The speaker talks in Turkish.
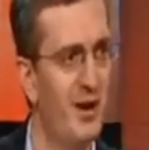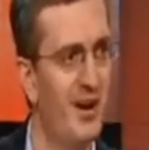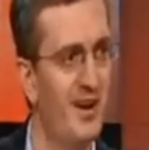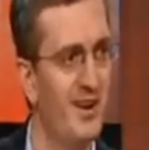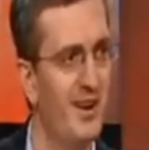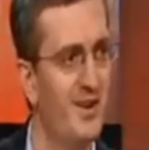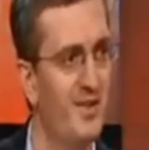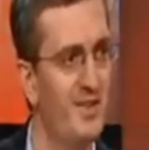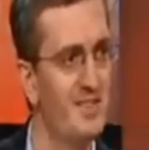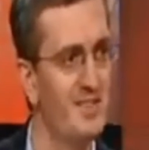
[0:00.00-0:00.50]
E,
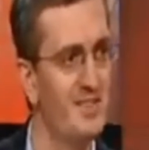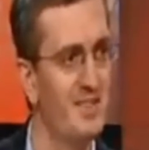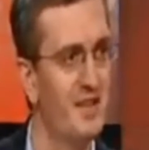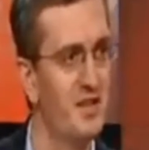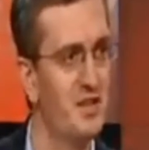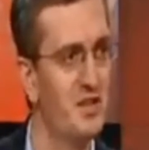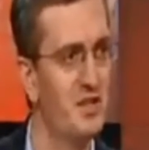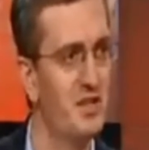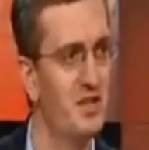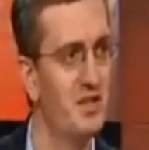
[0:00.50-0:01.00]
bahar havası
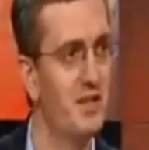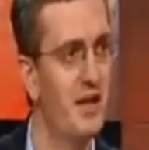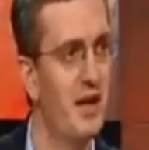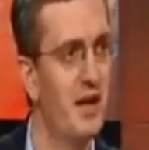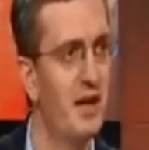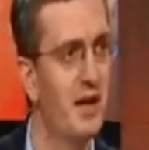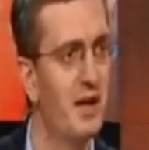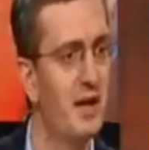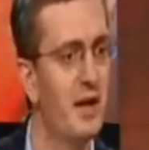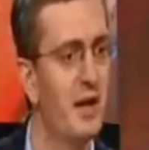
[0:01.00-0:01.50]

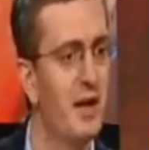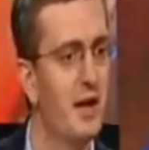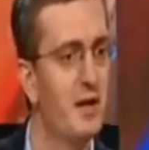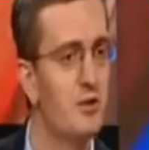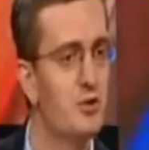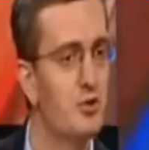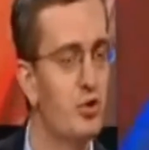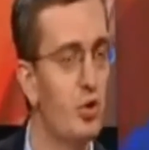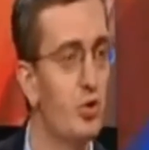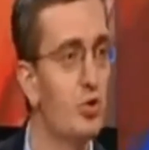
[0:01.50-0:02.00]
geçtiğinde
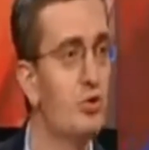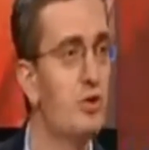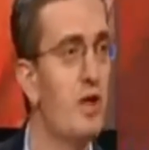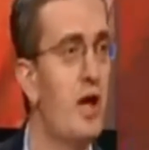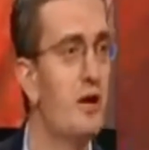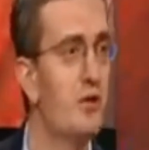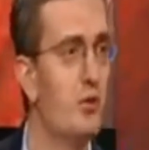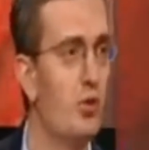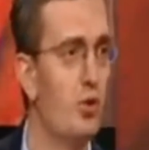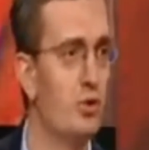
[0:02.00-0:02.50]
Çok
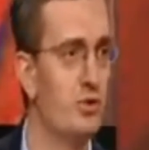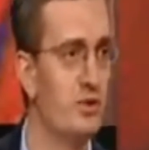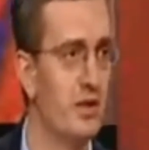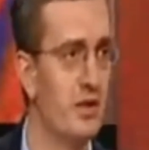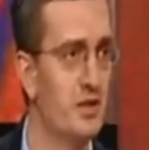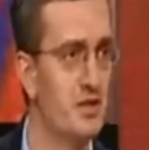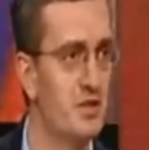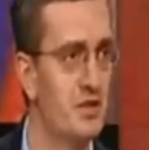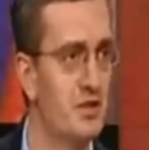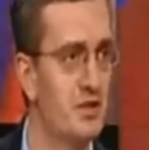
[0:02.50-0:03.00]
sorunlar
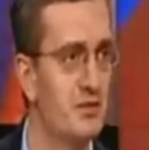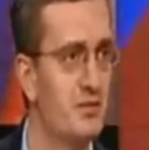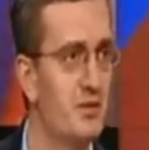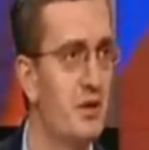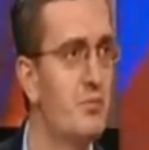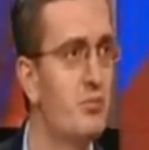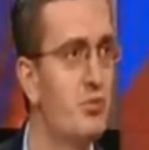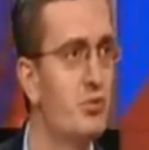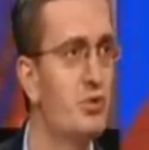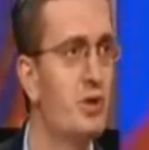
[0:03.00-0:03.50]
ortaya çıktı
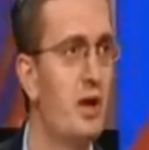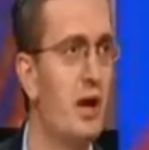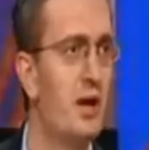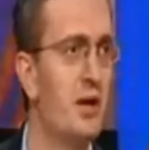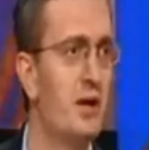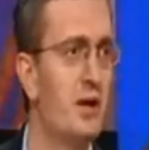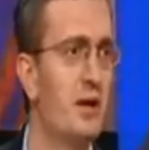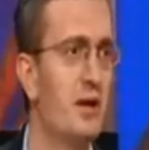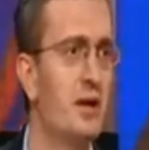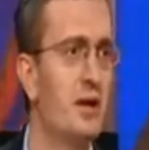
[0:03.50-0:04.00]
ve
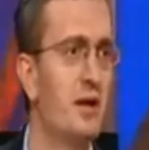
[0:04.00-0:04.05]
burada